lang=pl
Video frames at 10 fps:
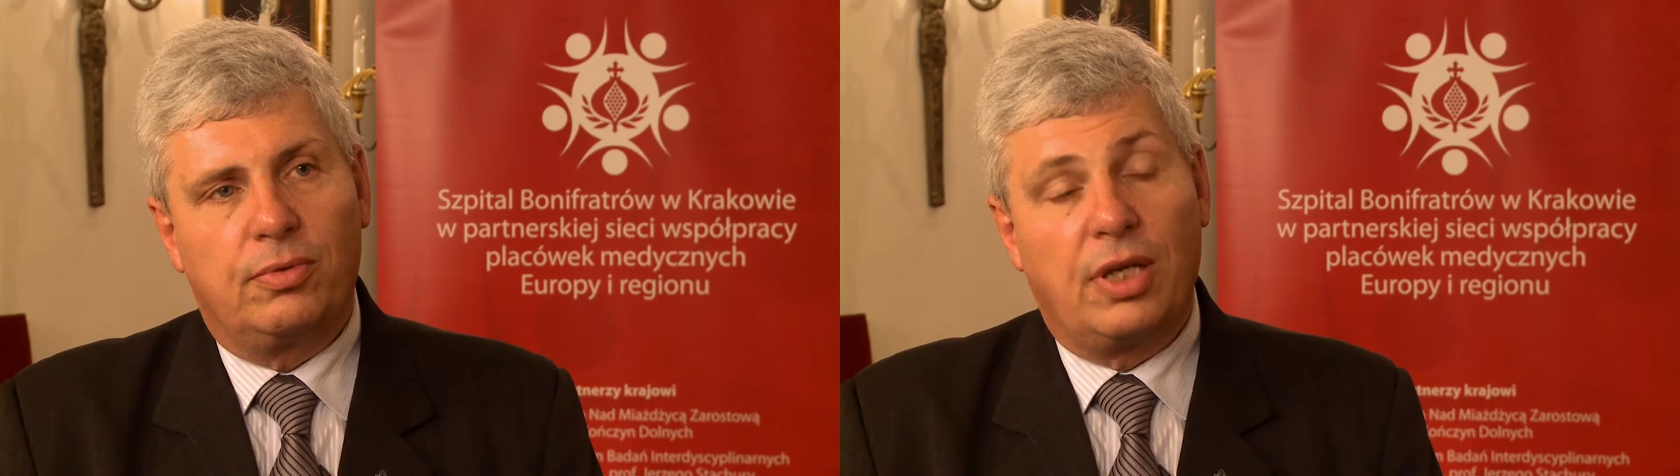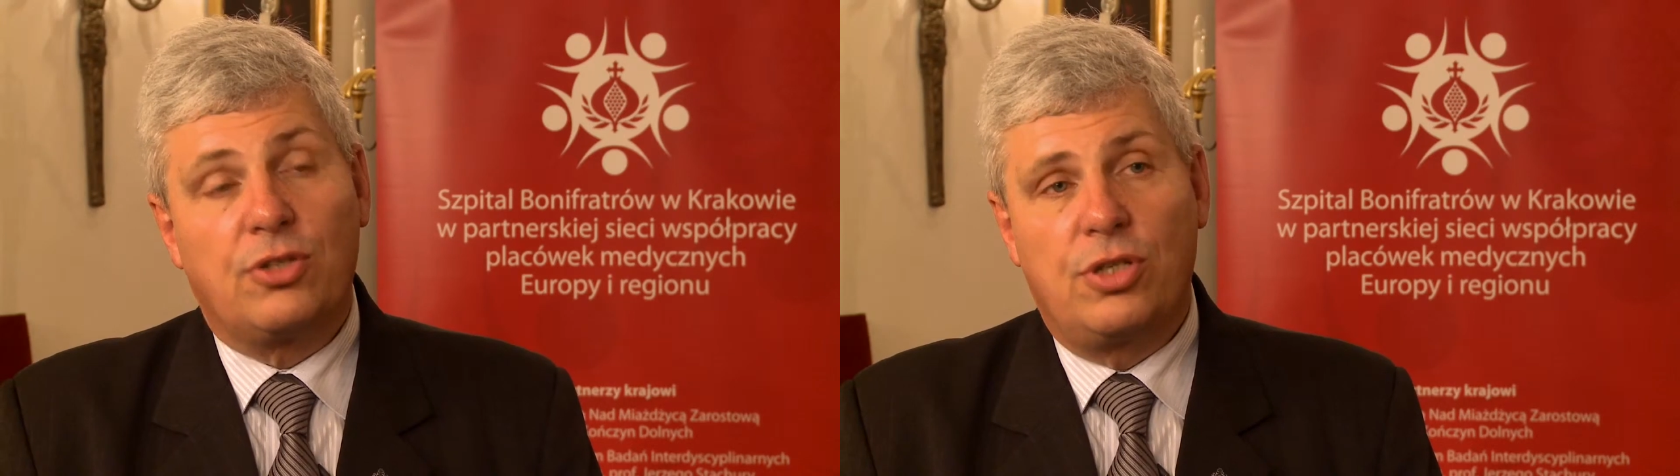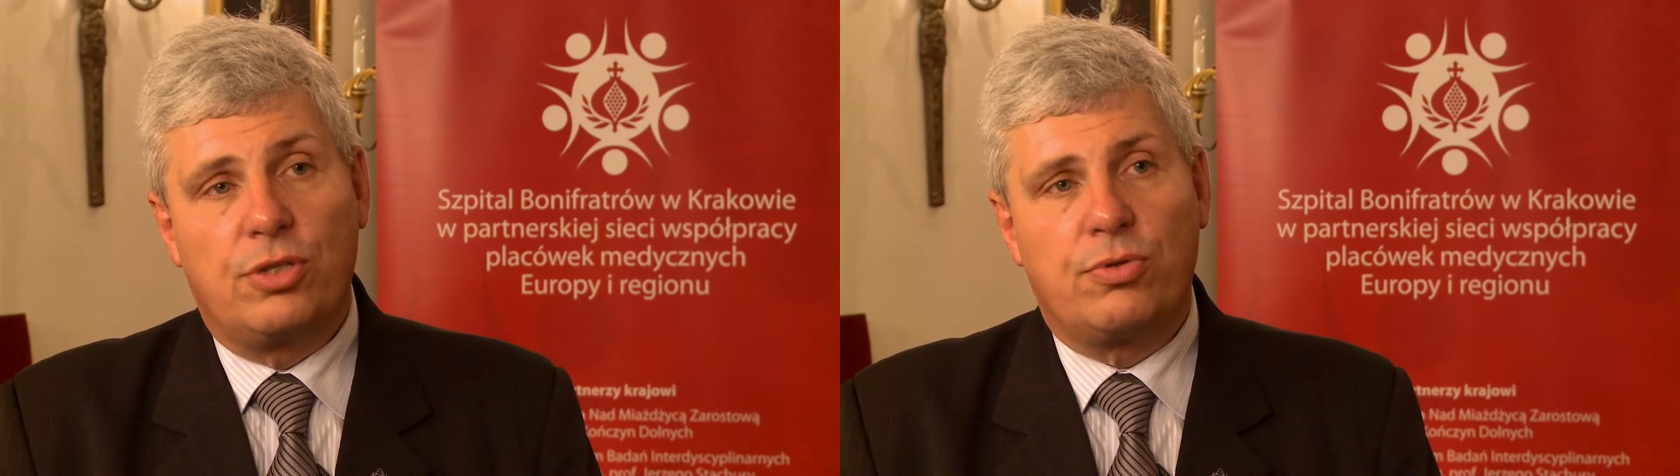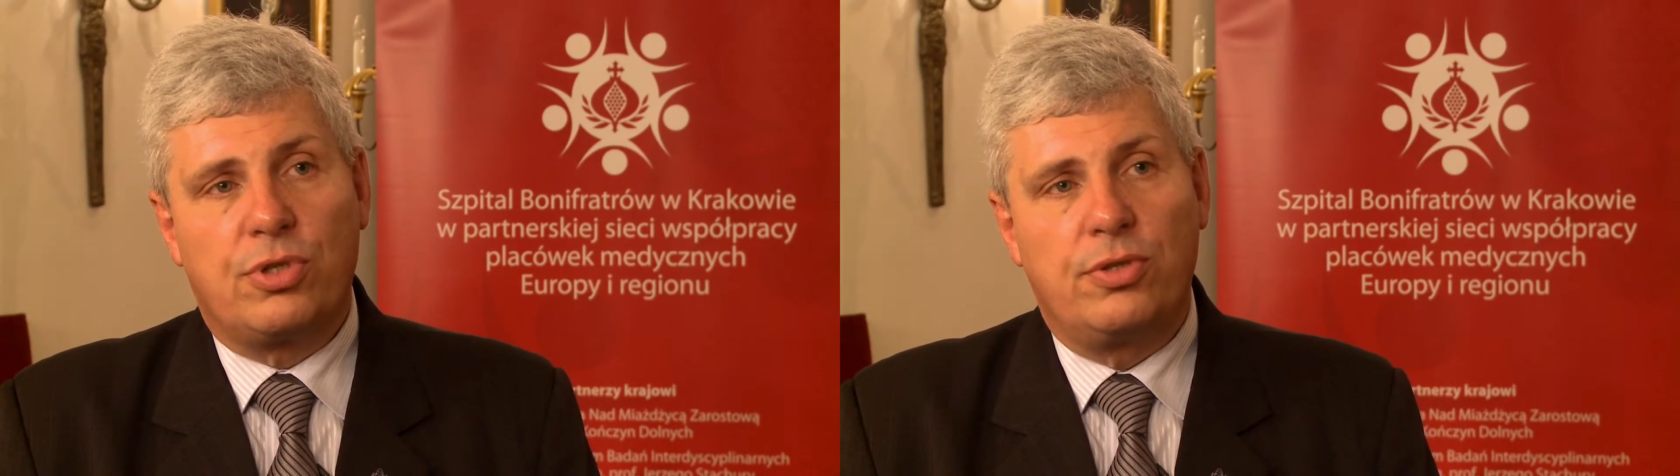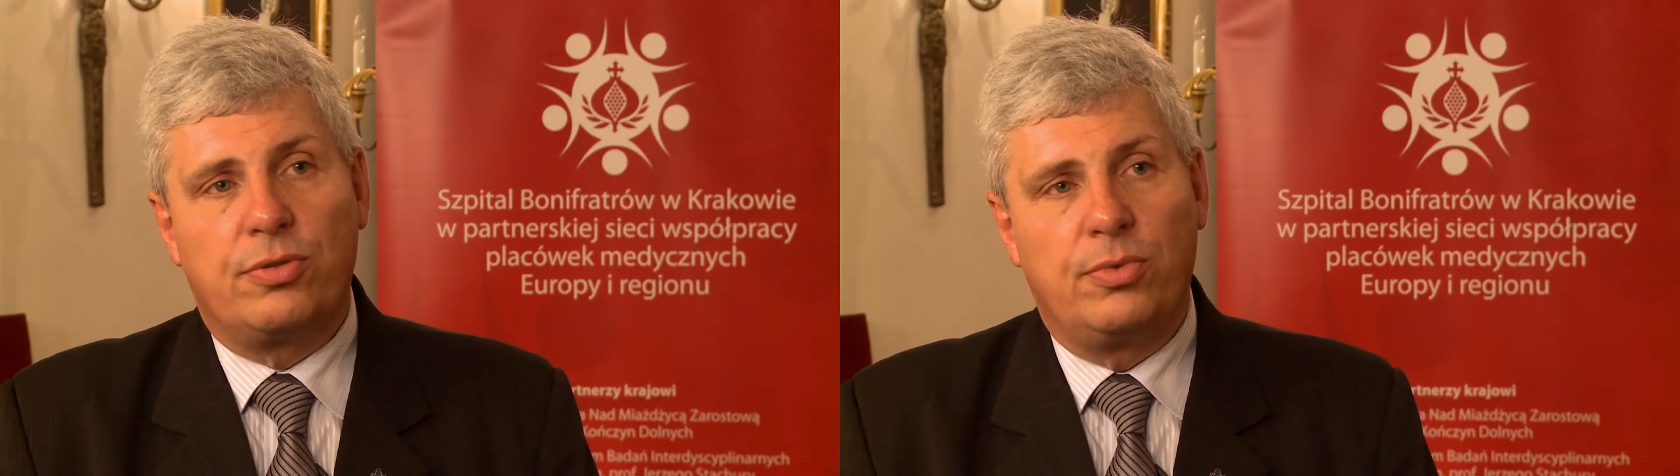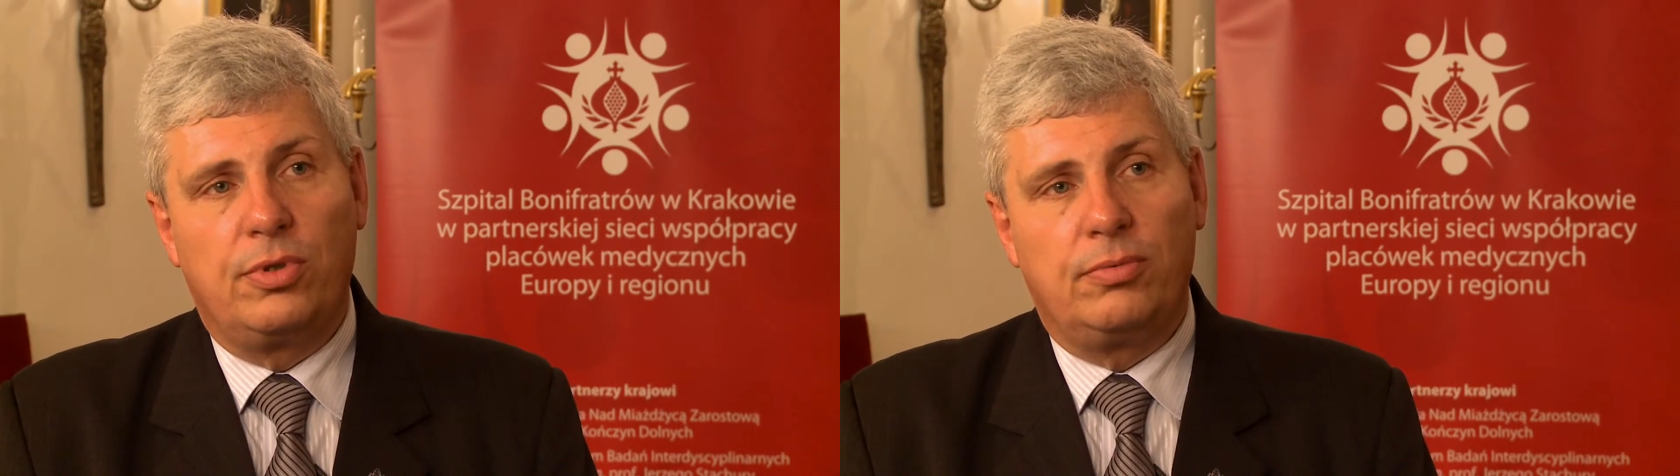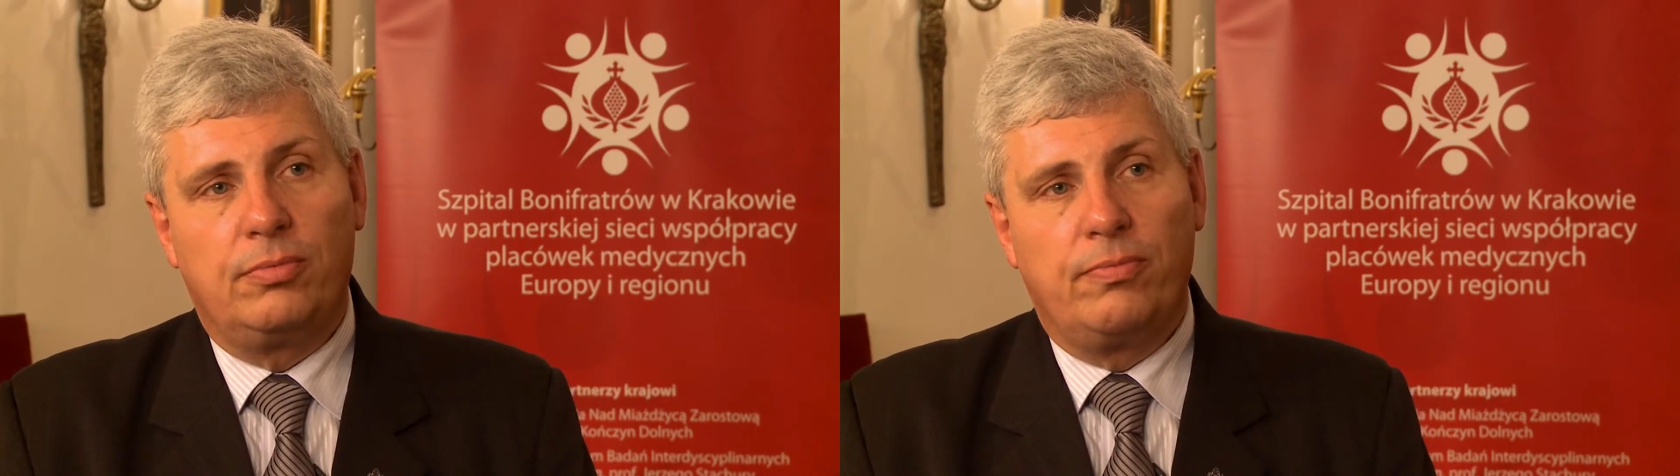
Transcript: Jak dzisiaj słyszeliśmy,